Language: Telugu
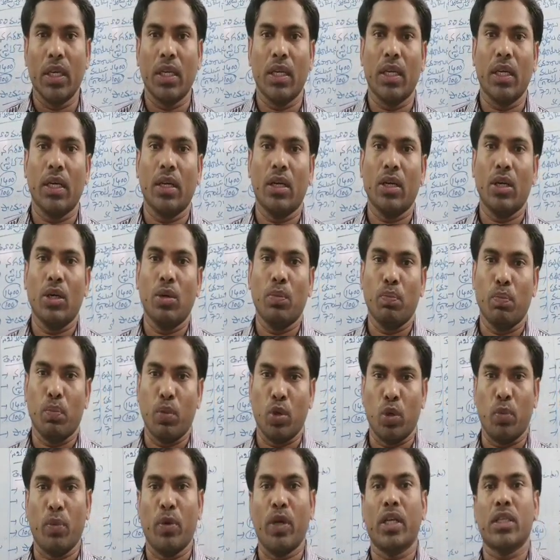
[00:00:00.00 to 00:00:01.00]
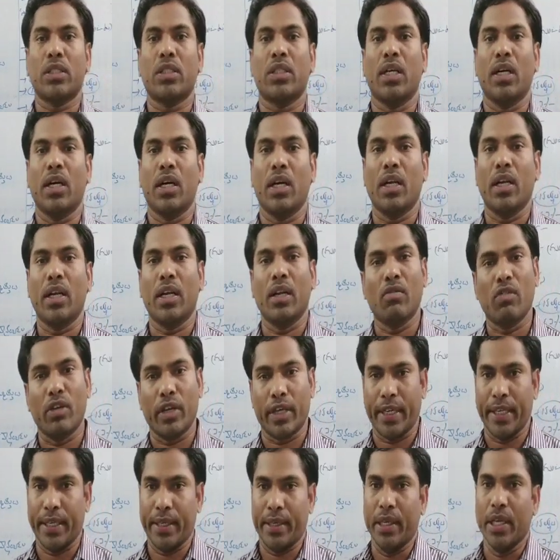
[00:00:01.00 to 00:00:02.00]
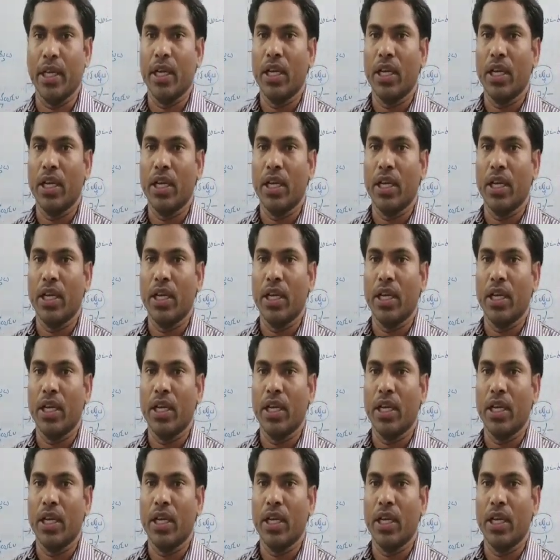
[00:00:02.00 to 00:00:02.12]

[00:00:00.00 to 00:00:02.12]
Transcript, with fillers: అన్న పురపాలక సంఘాలన్నా ఒకటే